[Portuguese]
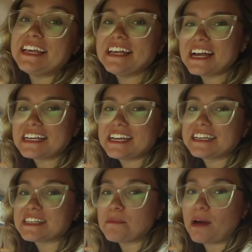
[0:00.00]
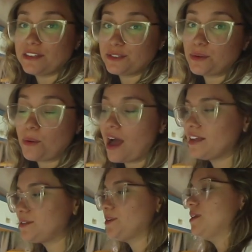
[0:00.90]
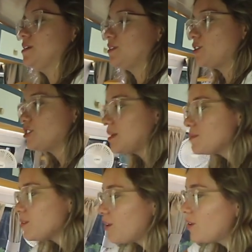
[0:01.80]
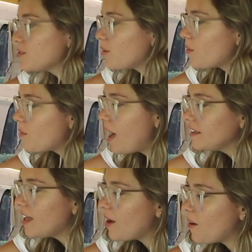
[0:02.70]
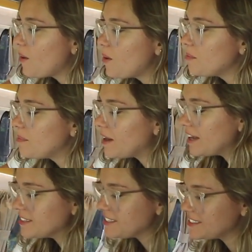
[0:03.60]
E aqui nessa parte do quarto, nós temos o nosso guarda-roupas.